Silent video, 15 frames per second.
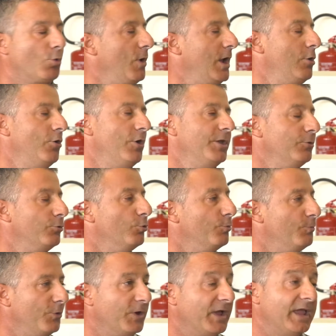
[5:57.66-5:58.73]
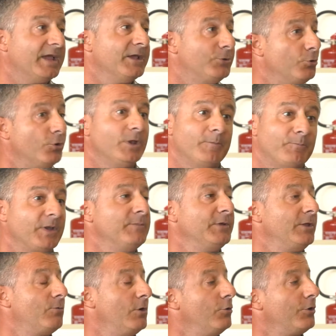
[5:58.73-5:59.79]
quello è in dubbio e ritorna prima
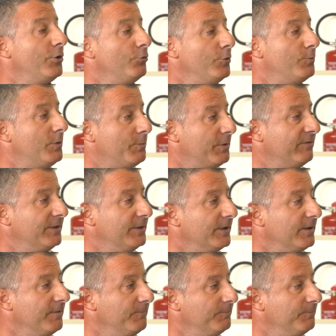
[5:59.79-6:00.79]
di quello che uno può prevedere.